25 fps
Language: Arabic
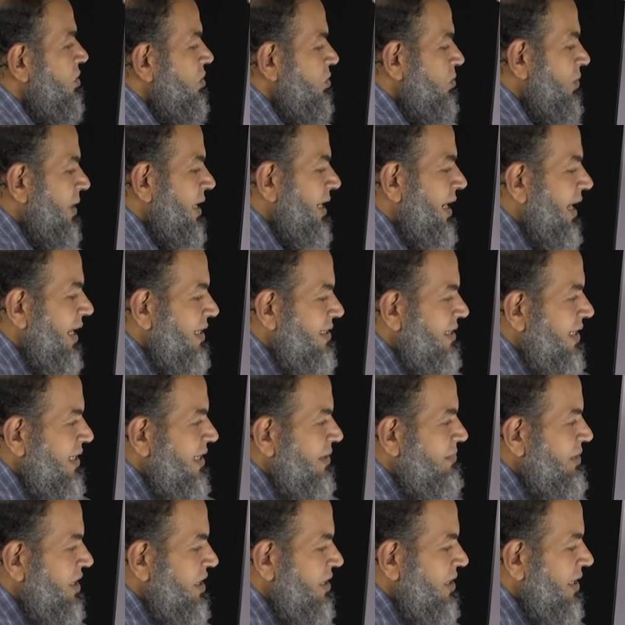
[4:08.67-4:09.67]
وارجع عند
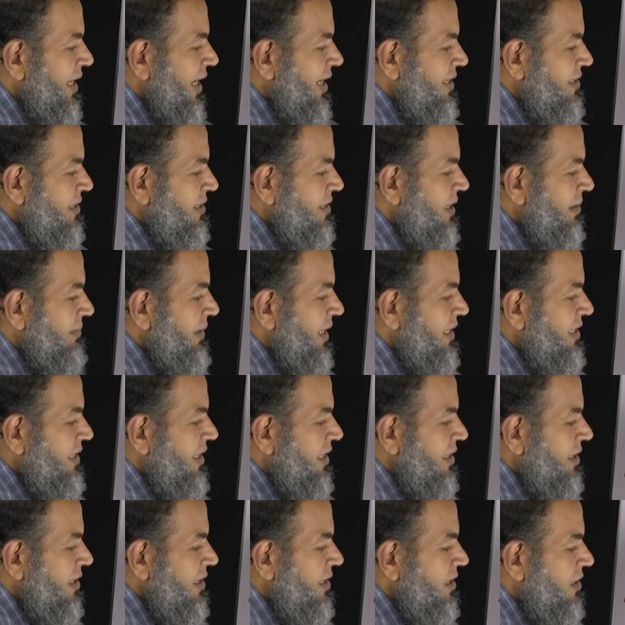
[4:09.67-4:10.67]
هنا مين عند
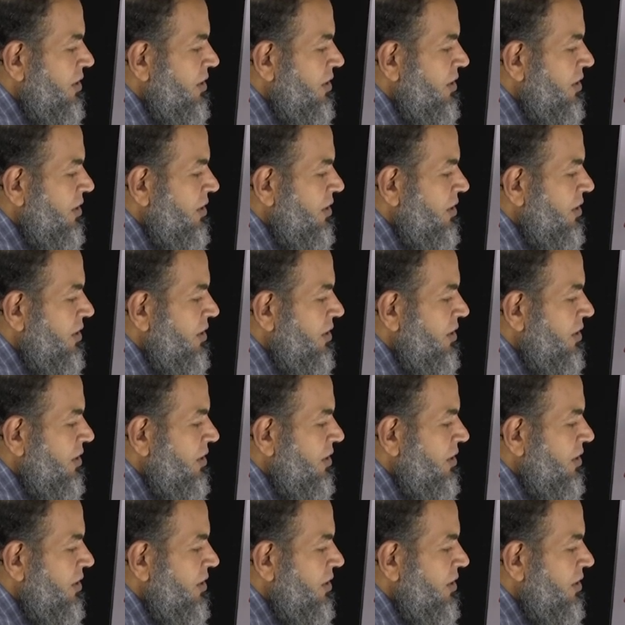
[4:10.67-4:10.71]
8